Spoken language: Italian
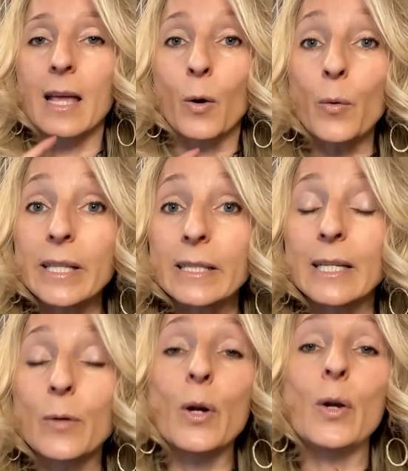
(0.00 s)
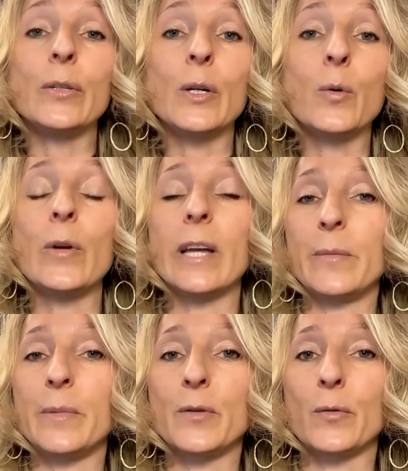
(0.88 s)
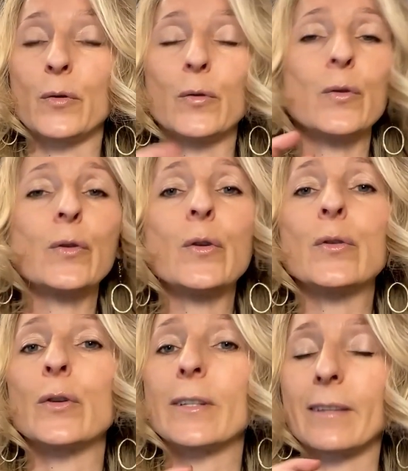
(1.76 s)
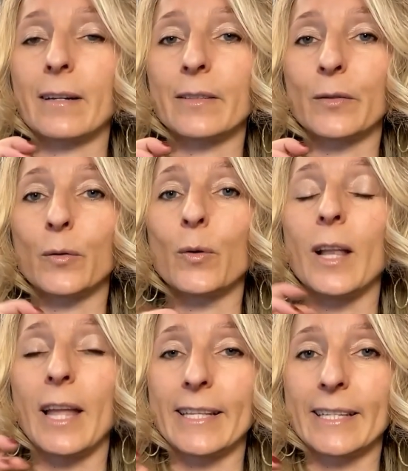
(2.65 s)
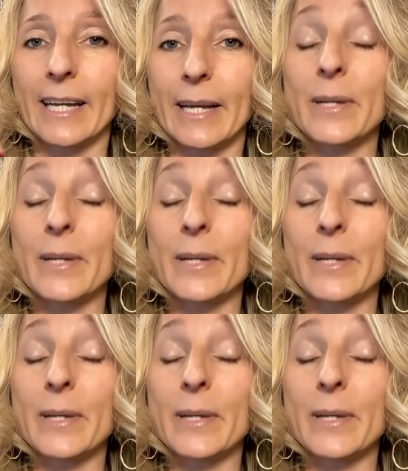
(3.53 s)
Quindi quello di cui hai bisogno non sono soltanto le idee,